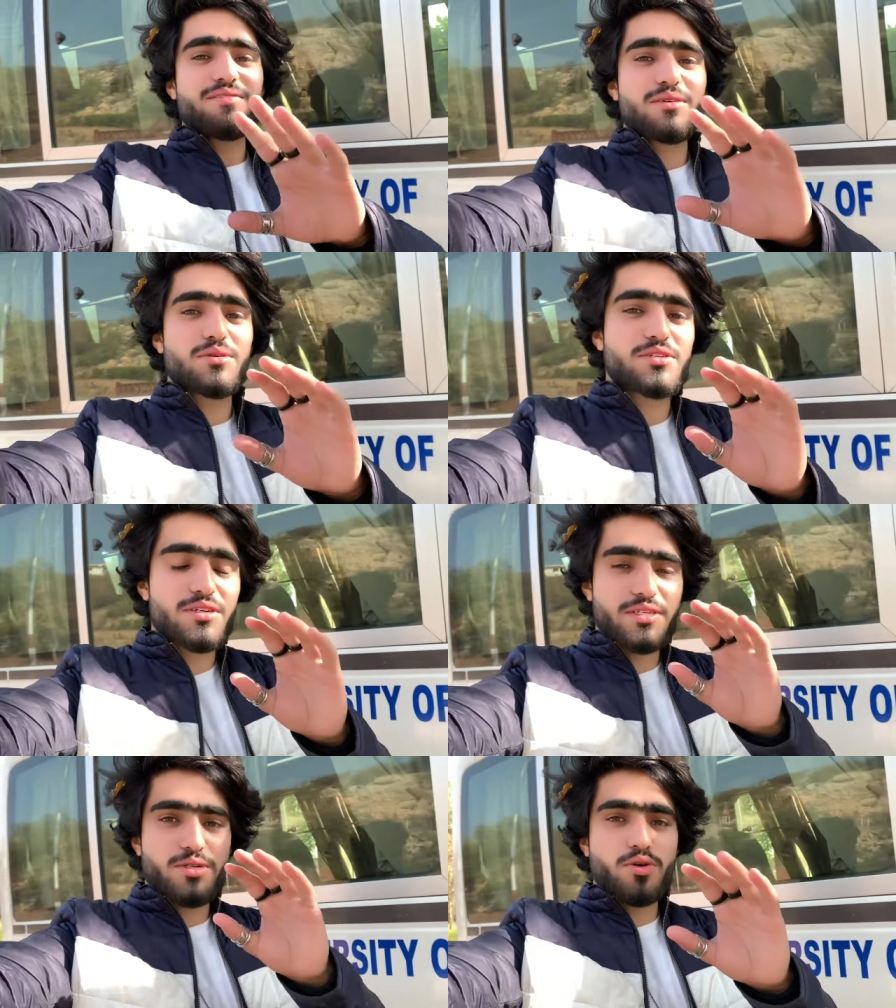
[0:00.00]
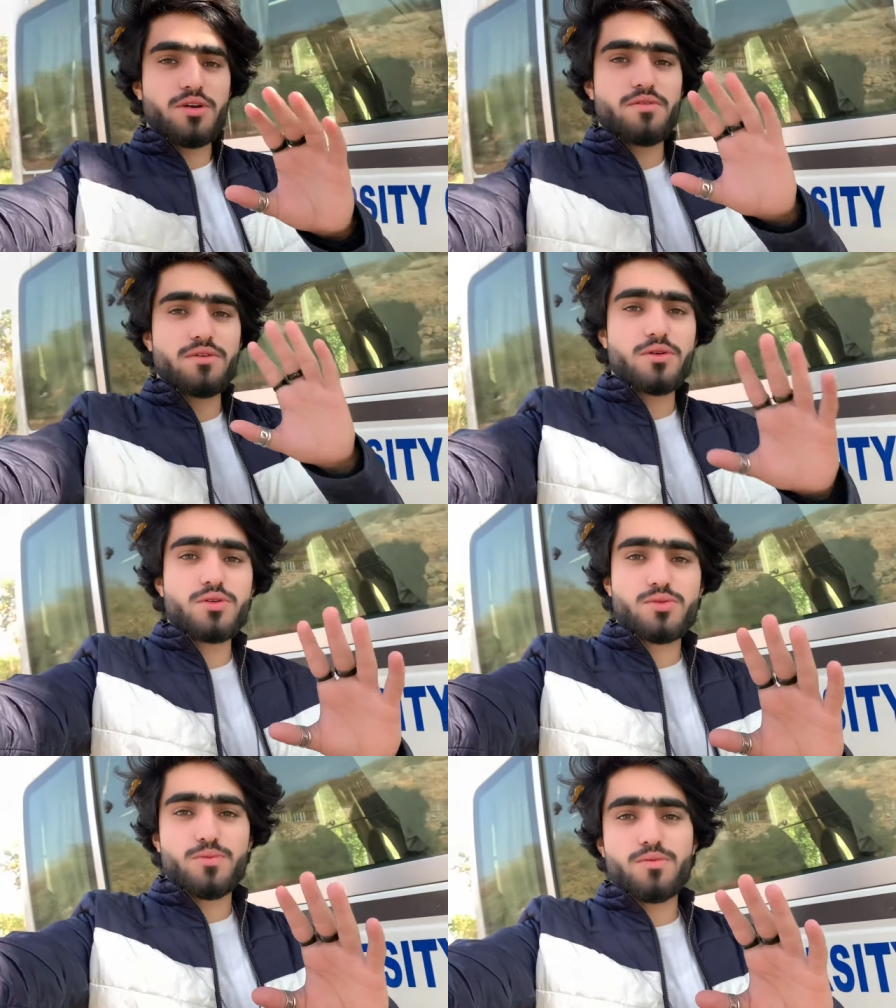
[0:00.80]
अभी कुछ टिकटॉक की
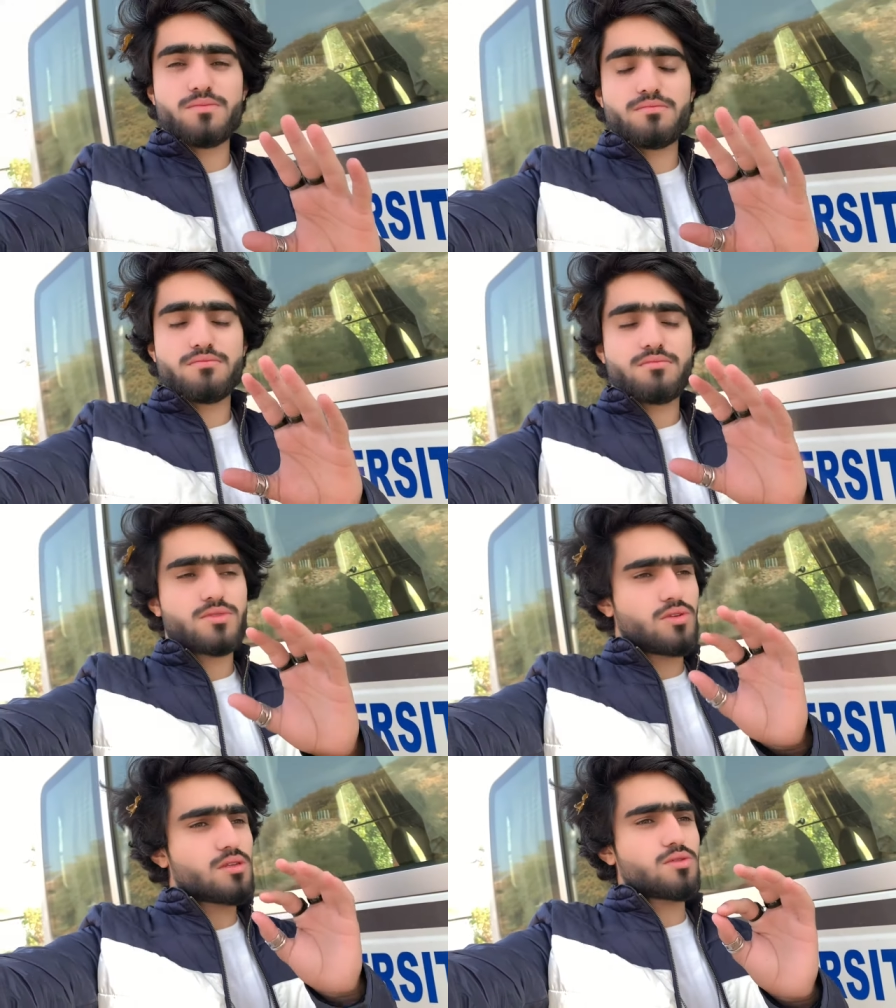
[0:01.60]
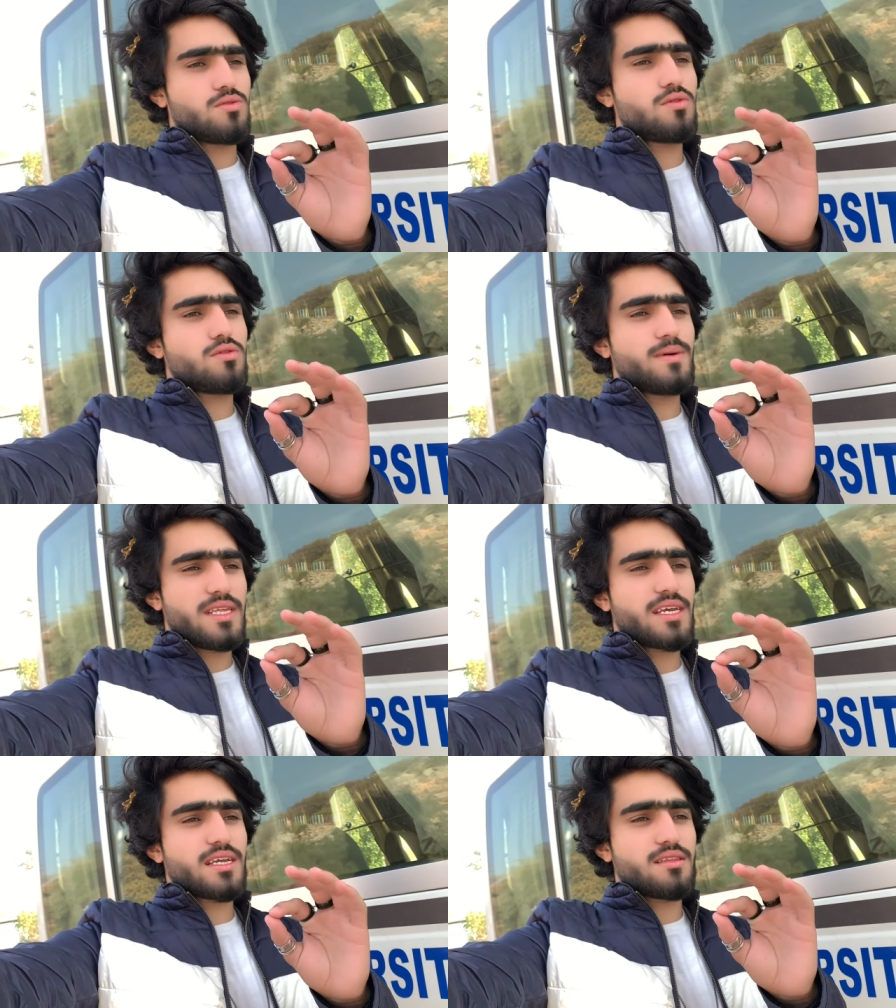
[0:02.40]
वीडियोस जो है तो वो
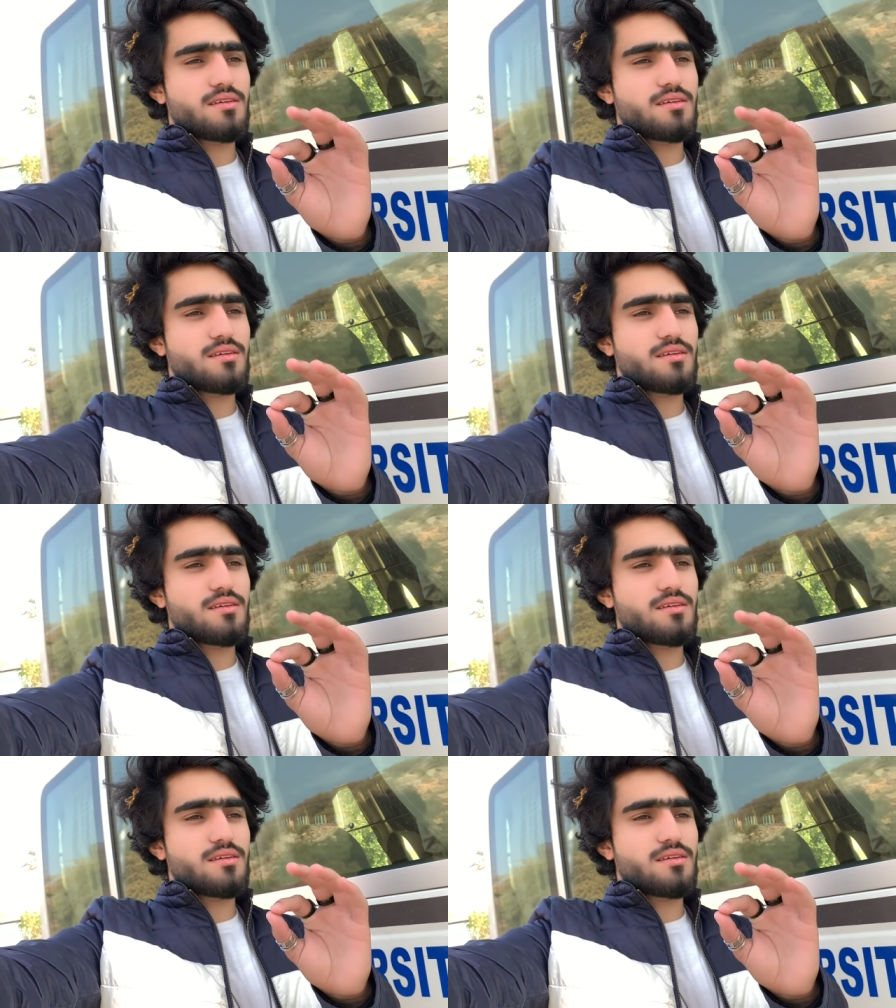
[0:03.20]
बनाएंगे ना